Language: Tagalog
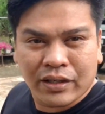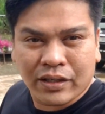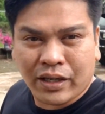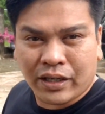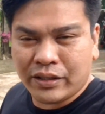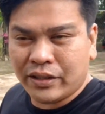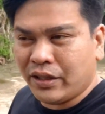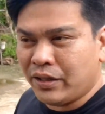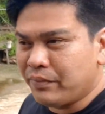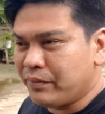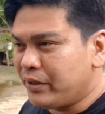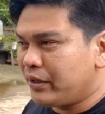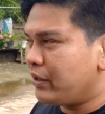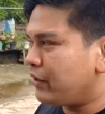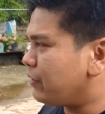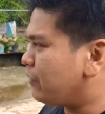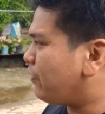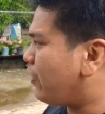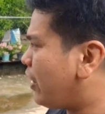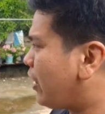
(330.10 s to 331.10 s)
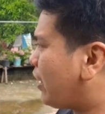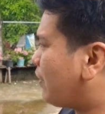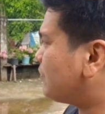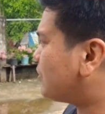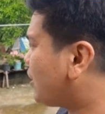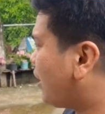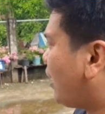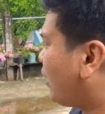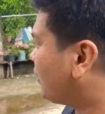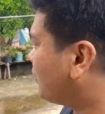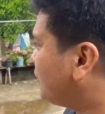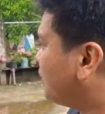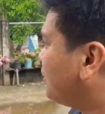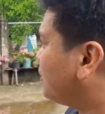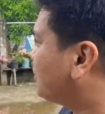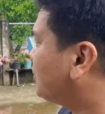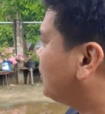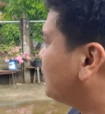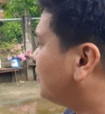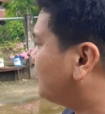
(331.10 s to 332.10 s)
ganda naman ng welcome sa akin
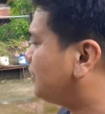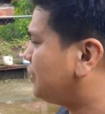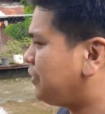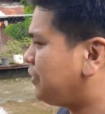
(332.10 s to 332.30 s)
dito